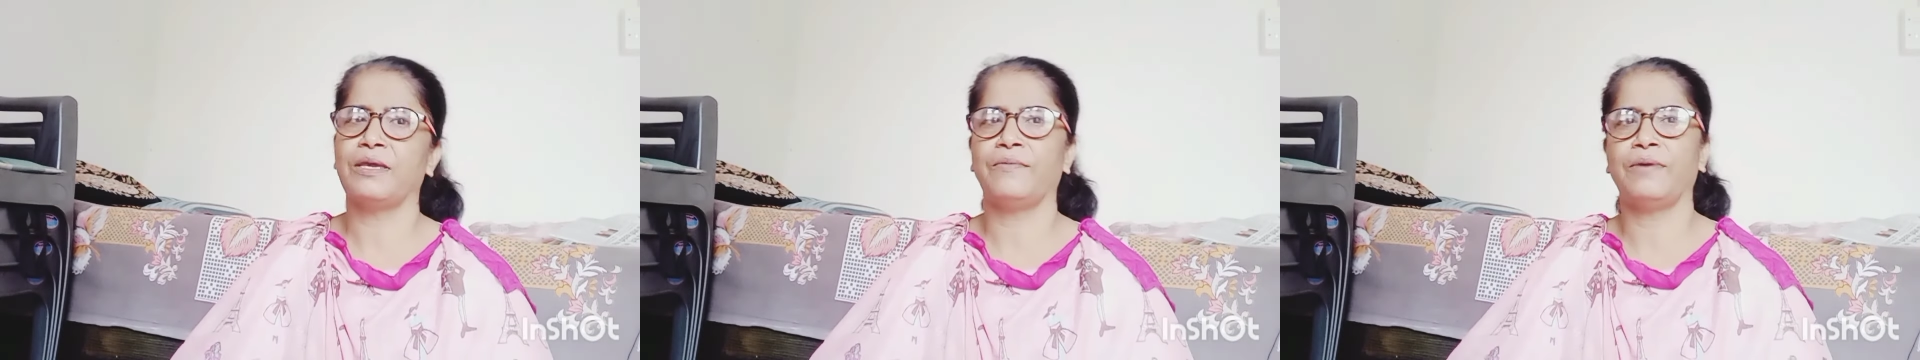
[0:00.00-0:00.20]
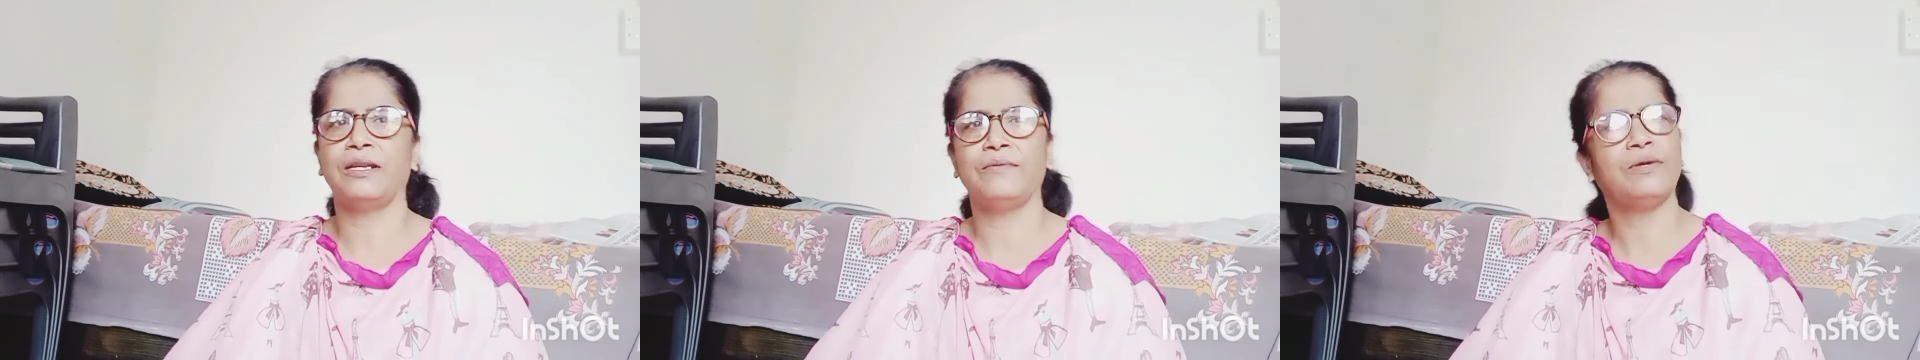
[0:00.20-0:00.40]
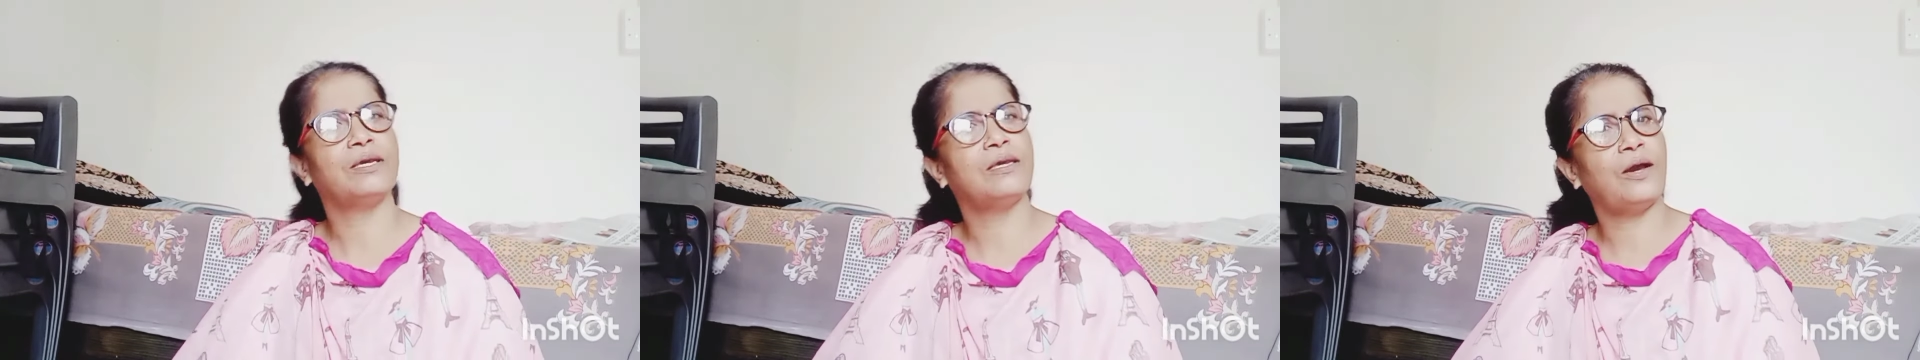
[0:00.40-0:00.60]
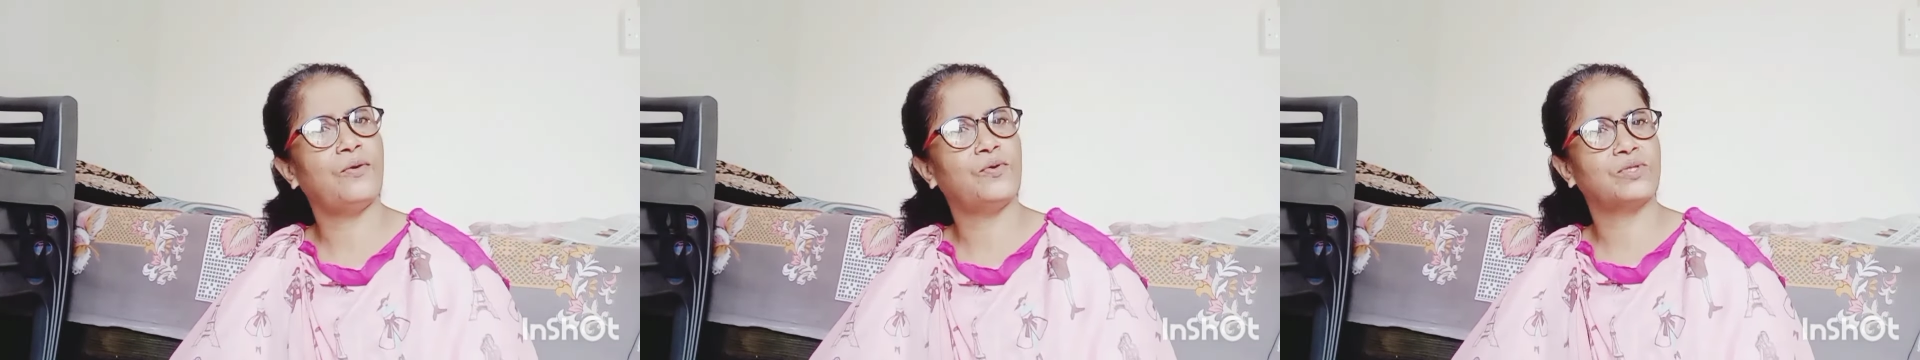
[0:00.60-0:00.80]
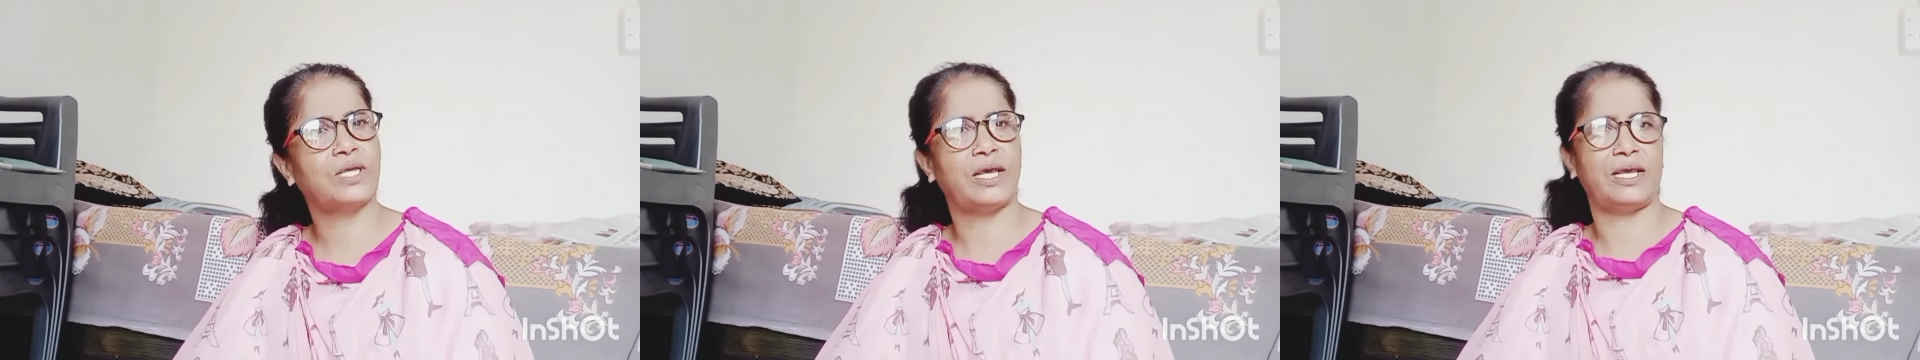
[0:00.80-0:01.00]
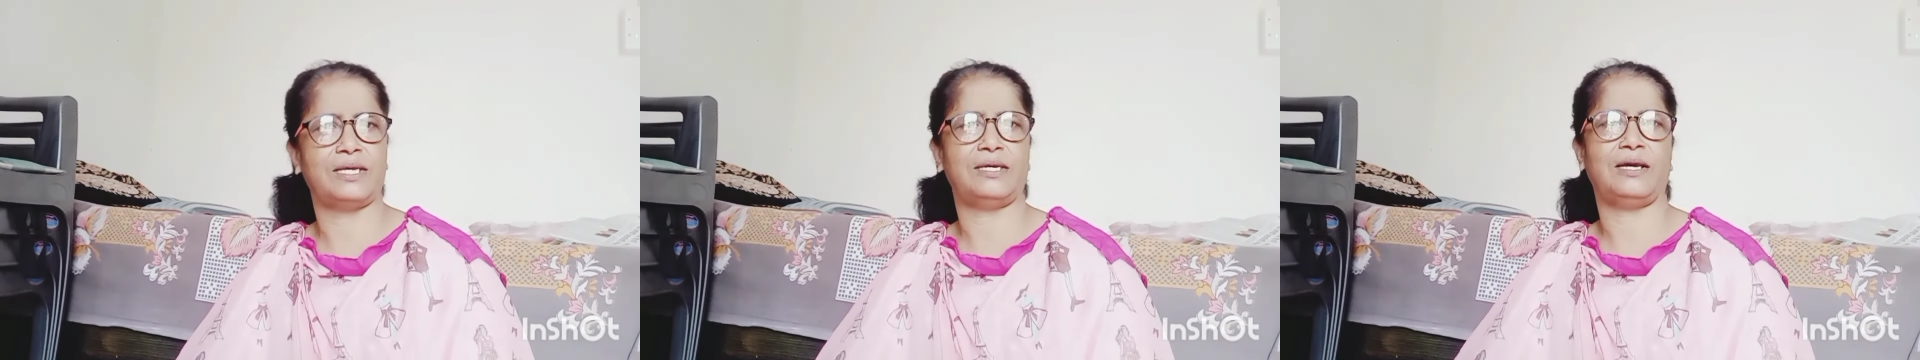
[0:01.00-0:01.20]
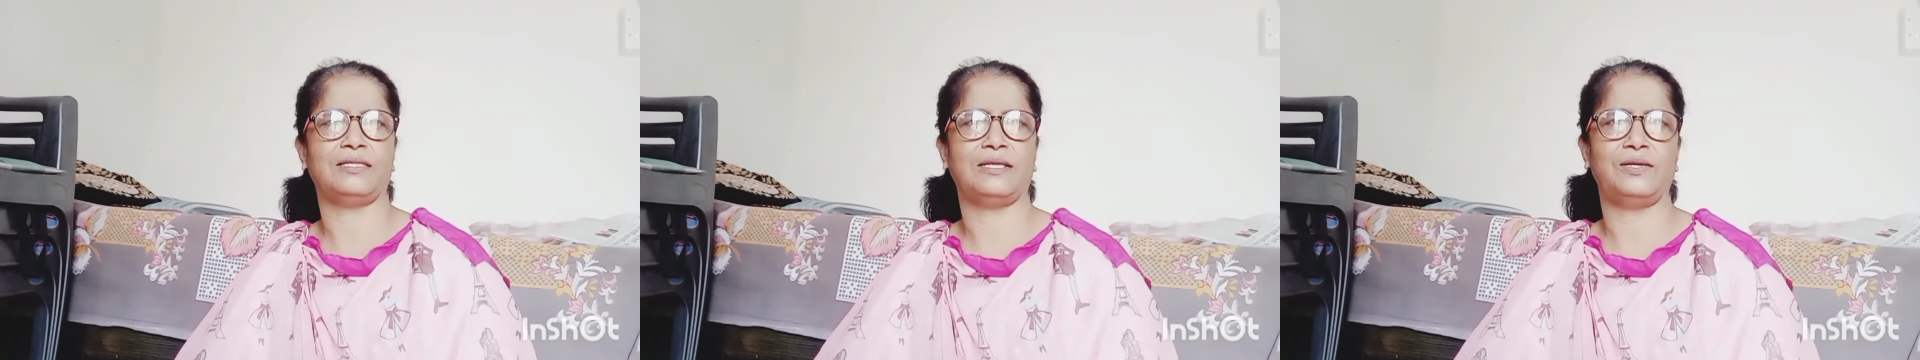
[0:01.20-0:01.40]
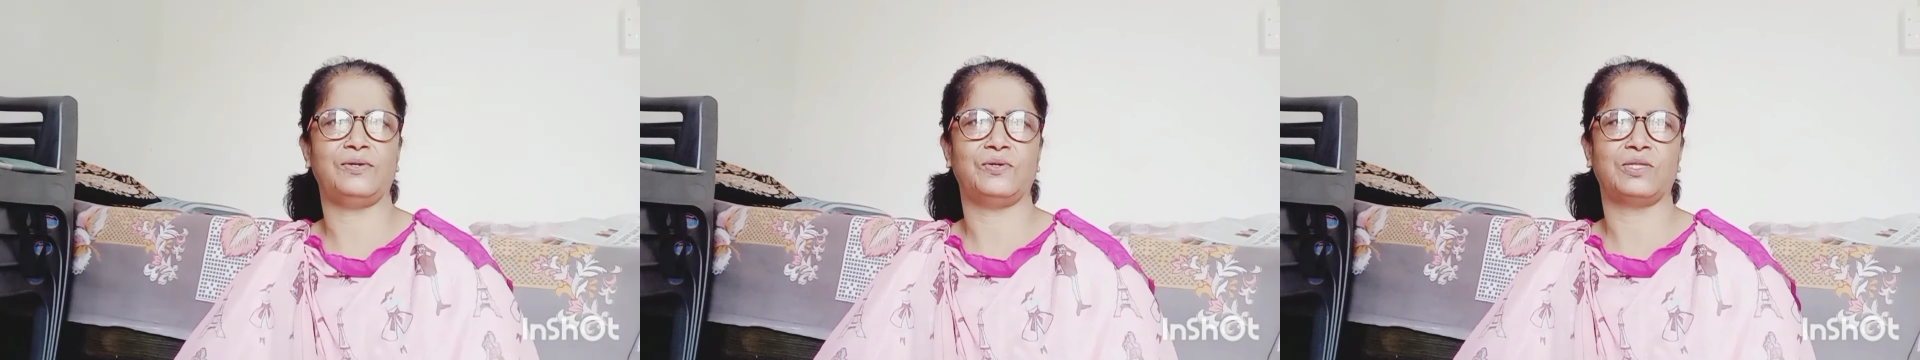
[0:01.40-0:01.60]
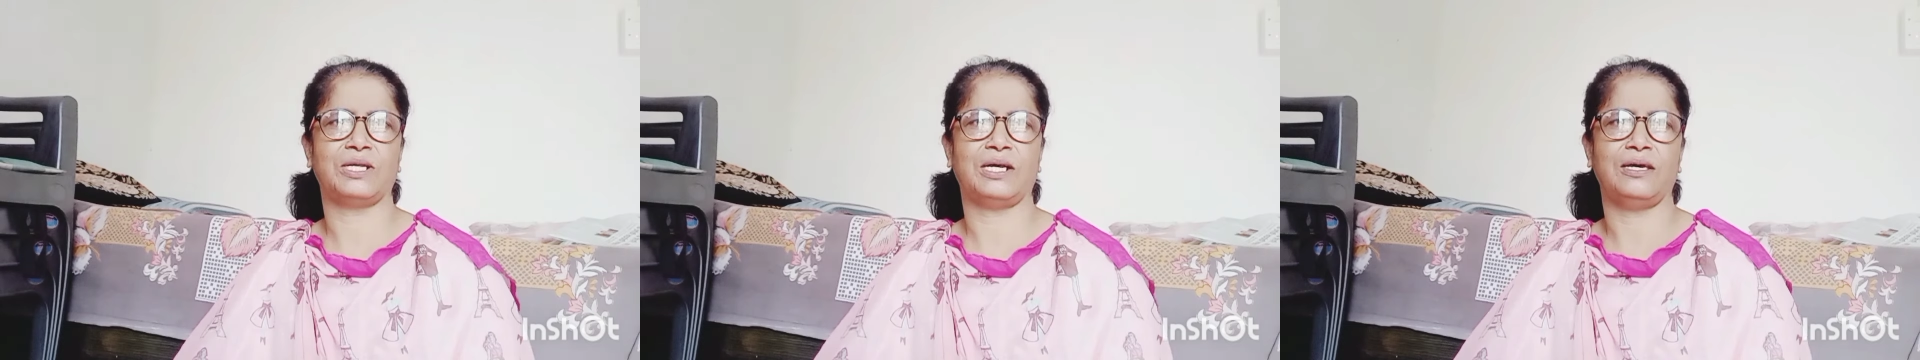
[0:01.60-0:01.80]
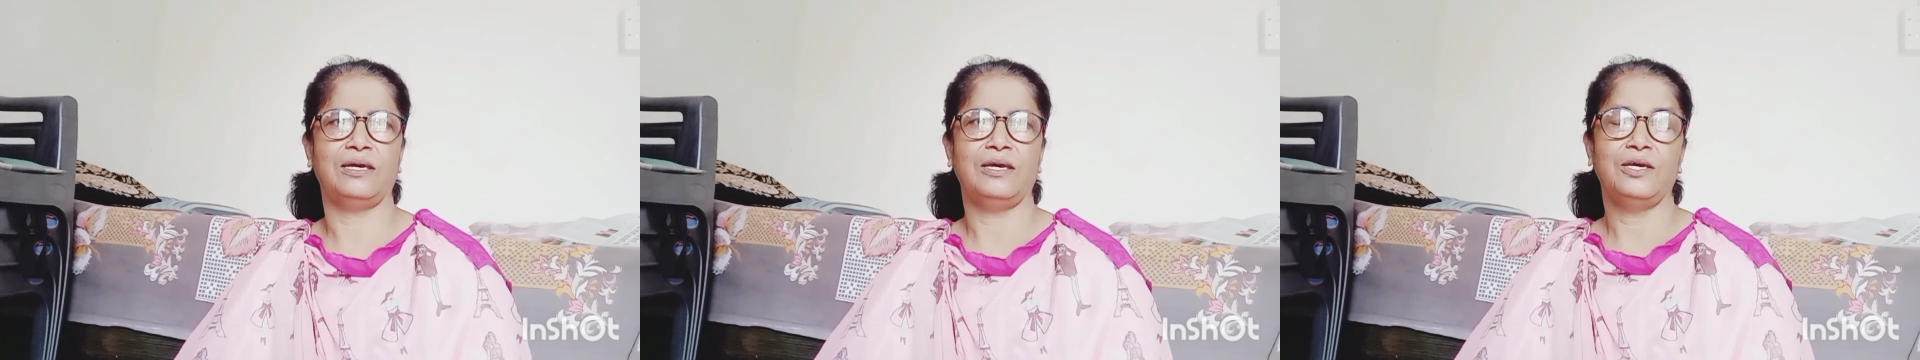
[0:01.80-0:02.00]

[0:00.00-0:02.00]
के बारे में क्या होता है क्या नहीं होता